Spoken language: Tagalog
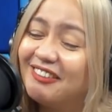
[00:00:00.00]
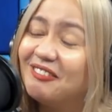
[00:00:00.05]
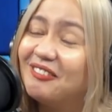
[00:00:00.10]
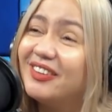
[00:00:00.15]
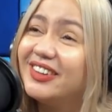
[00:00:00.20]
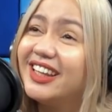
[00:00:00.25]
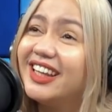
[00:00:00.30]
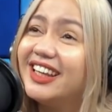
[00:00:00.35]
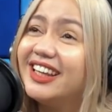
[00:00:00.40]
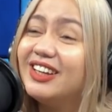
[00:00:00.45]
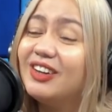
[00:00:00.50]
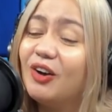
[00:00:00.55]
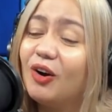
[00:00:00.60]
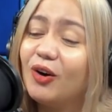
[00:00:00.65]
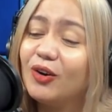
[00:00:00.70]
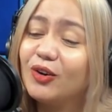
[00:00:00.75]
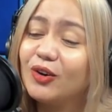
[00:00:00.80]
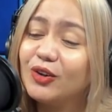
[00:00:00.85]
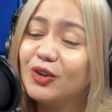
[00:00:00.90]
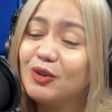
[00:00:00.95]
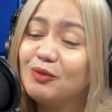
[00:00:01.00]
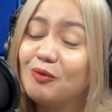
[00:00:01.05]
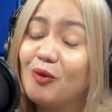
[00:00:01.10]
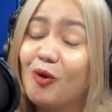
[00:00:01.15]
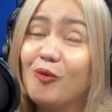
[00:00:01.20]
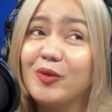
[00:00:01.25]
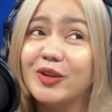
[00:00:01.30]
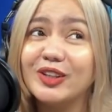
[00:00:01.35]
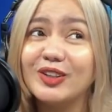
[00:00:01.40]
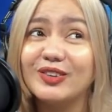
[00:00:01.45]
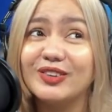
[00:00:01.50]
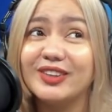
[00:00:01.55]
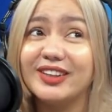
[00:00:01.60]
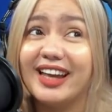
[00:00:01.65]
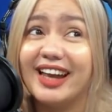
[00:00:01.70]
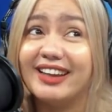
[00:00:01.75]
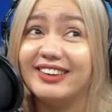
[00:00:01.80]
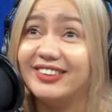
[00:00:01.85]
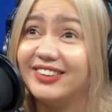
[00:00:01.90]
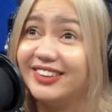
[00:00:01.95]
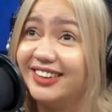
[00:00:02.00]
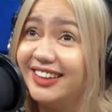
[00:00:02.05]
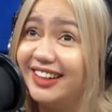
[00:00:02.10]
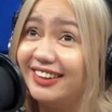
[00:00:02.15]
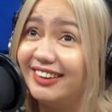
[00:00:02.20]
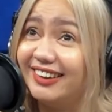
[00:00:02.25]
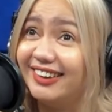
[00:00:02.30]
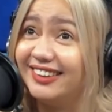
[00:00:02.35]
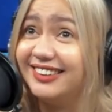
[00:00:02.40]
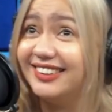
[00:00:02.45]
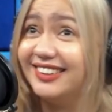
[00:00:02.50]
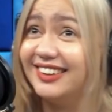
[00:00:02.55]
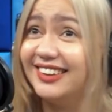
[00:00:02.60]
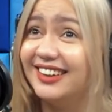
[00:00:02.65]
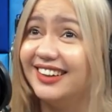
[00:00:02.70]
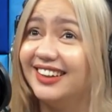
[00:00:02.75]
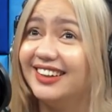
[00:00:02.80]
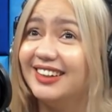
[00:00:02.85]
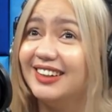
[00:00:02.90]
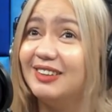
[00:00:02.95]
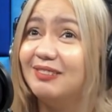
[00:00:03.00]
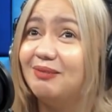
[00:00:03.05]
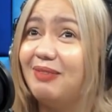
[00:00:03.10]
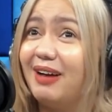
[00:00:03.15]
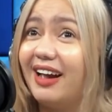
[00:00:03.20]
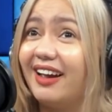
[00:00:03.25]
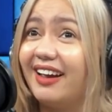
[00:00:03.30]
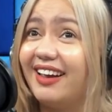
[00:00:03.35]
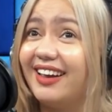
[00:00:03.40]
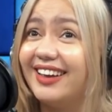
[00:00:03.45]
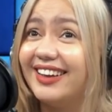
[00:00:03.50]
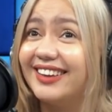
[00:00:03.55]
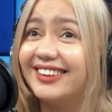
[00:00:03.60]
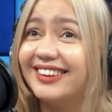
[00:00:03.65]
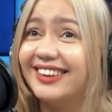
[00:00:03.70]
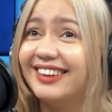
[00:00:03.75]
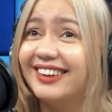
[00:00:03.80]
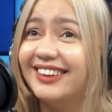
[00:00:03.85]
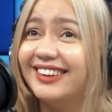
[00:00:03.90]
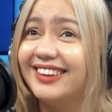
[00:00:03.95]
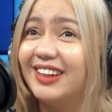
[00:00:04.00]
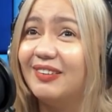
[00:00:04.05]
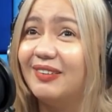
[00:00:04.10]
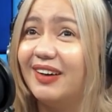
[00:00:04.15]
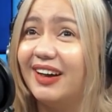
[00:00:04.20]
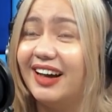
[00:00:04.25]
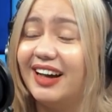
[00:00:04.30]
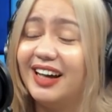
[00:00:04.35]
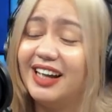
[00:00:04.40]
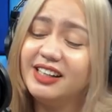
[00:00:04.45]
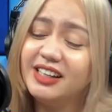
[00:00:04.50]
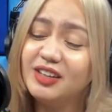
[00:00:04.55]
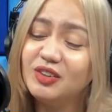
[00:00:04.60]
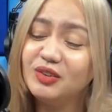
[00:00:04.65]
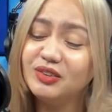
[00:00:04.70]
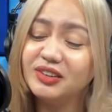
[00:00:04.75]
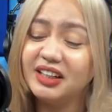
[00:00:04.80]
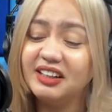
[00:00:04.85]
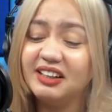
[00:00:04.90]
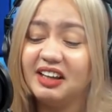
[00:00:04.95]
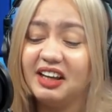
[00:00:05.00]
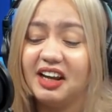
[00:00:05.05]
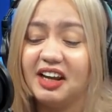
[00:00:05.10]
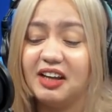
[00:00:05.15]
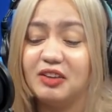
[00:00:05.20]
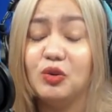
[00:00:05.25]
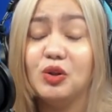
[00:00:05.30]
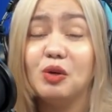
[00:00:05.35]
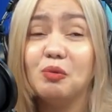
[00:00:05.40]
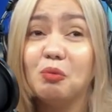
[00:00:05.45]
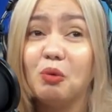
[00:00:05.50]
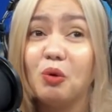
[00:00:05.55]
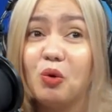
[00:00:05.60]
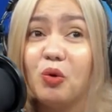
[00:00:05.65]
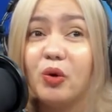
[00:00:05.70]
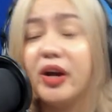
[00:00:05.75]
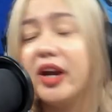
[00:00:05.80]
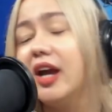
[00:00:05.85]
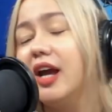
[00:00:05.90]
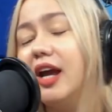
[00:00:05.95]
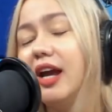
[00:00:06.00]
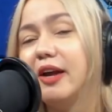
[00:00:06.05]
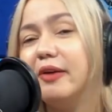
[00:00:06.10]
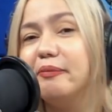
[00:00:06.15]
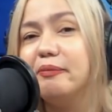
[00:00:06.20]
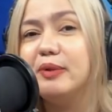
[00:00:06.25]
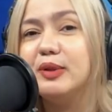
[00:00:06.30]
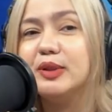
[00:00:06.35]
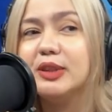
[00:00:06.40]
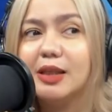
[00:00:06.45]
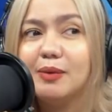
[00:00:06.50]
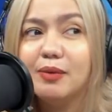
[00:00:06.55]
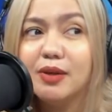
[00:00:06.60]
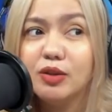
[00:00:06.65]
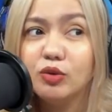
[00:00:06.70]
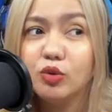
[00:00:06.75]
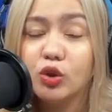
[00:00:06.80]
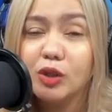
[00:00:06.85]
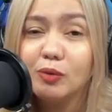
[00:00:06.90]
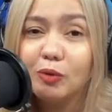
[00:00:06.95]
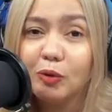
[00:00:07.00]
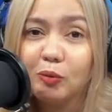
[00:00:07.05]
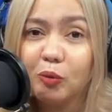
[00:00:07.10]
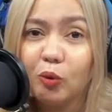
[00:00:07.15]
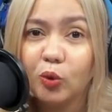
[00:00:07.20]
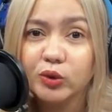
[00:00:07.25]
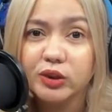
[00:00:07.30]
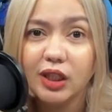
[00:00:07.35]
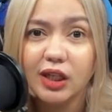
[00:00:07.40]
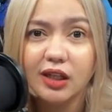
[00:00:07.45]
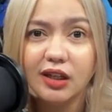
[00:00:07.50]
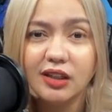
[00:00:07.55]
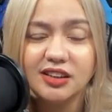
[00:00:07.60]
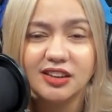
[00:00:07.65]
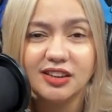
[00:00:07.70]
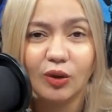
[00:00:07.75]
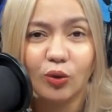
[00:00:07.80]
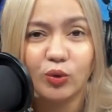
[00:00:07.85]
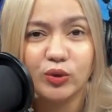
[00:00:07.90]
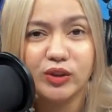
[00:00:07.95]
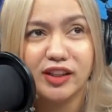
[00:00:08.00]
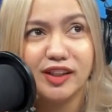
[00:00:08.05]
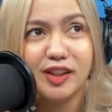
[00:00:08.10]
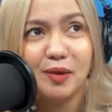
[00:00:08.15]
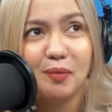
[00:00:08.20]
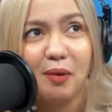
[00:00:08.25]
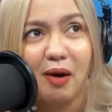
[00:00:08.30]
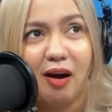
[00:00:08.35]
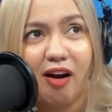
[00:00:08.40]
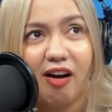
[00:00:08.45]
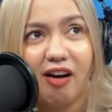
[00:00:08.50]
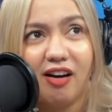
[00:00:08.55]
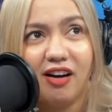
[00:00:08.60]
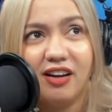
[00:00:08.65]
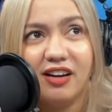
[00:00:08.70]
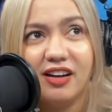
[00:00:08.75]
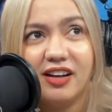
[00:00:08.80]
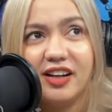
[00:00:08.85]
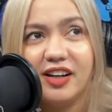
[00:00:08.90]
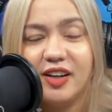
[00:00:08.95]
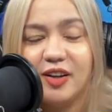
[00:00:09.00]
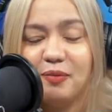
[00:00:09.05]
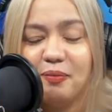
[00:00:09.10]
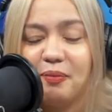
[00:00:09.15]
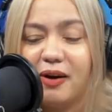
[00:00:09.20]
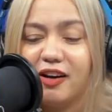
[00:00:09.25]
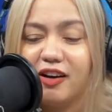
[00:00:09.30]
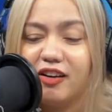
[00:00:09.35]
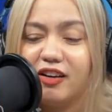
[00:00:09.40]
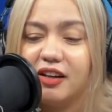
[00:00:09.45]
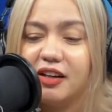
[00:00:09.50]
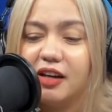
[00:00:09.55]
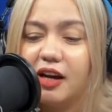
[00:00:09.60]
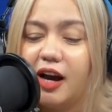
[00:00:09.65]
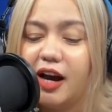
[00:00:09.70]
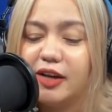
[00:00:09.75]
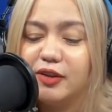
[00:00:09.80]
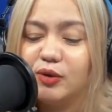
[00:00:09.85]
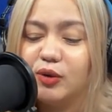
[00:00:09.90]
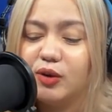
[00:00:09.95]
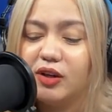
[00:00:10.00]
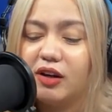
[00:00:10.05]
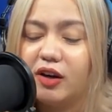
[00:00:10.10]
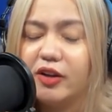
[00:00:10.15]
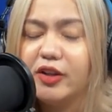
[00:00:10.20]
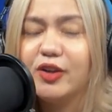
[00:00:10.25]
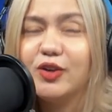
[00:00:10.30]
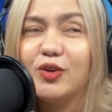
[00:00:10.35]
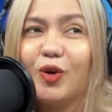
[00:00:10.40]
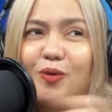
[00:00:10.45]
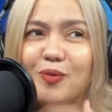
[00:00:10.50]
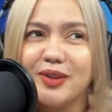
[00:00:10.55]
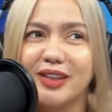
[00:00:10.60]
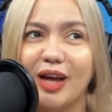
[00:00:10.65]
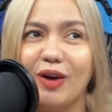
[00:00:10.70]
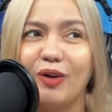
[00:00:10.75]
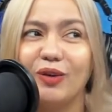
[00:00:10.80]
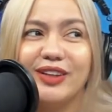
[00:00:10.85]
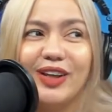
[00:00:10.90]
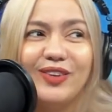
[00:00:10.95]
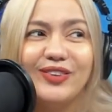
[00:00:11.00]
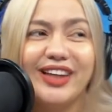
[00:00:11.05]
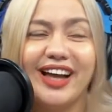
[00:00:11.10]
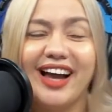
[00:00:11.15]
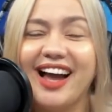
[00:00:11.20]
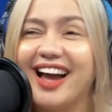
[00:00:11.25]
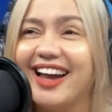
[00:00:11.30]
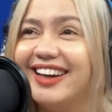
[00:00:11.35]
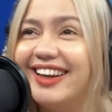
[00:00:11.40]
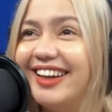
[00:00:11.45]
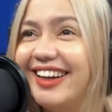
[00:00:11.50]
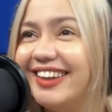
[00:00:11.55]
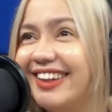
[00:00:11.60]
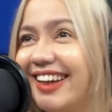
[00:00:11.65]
Magiging horror yung moment nyo together, ganon? Bakit? ba? Diba? Ay, ganun talaga eh. Doon nabuo eh. Minsan naman, doon nabubuo talaga sa takutan, ba? Diba? Parang nag-aano lang, ay, ayoko matakot ngayon, tanghali.